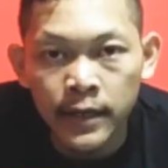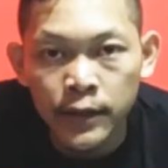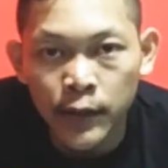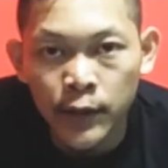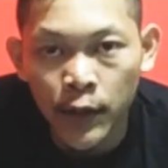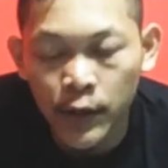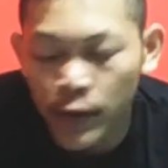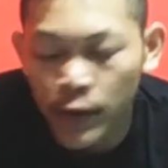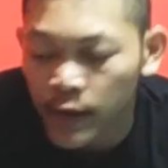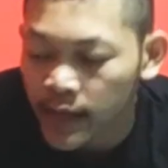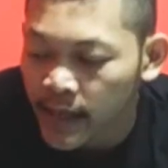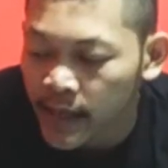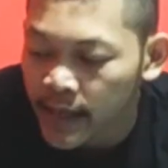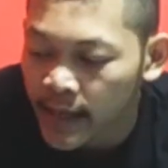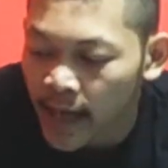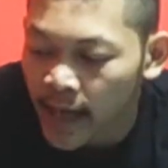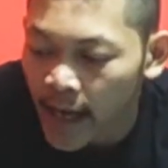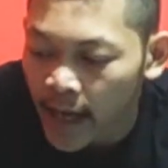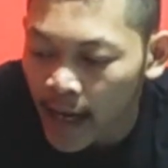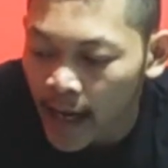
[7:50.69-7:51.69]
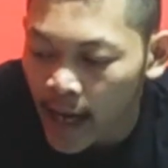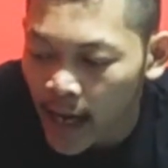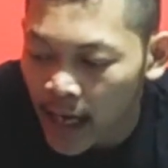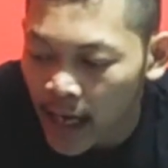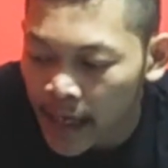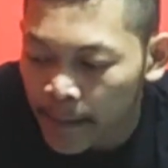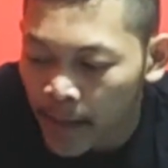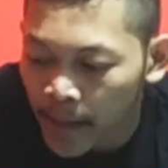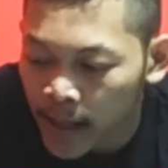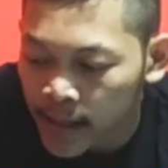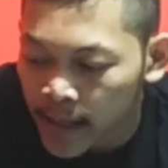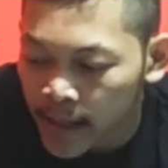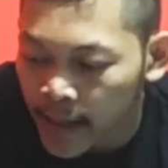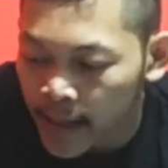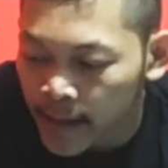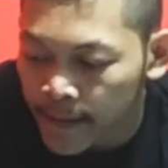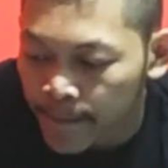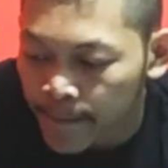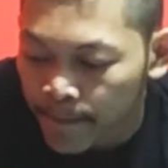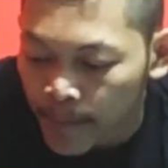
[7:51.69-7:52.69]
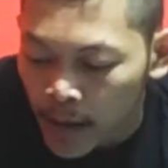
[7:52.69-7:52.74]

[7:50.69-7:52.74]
Contohnya di daerah Kalimantan,